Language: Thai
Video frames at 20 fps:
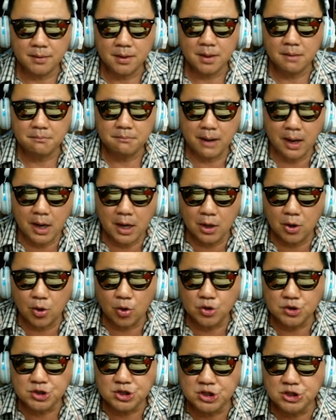บังกะโล
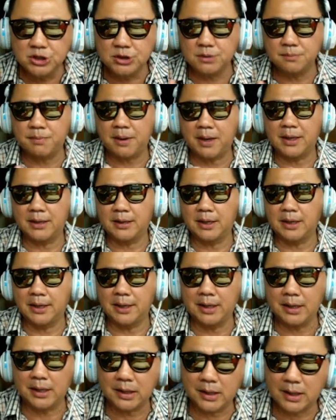ยื่นไปในทะเล
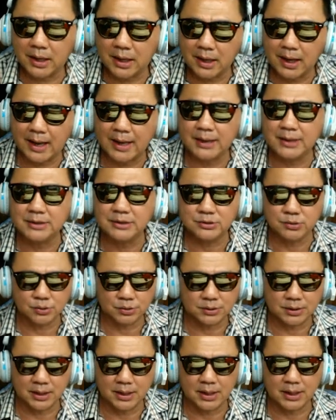ไกลที่สุด
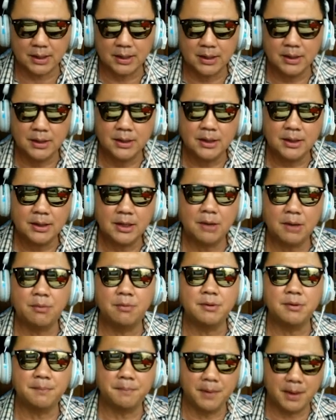นะฮะเดี๋ยวผม
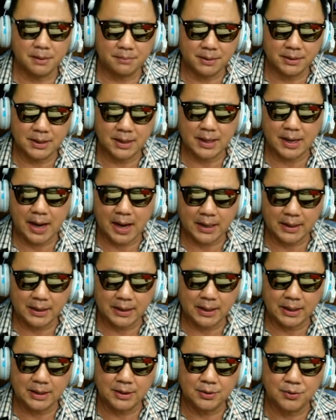จะเปิดบรรยากาศนั้น
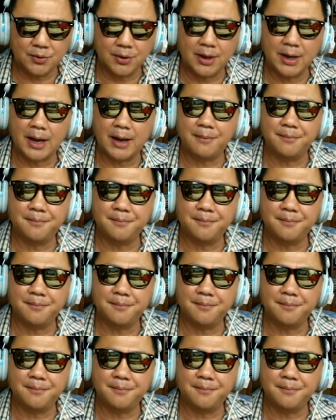ให้ดูนะครับ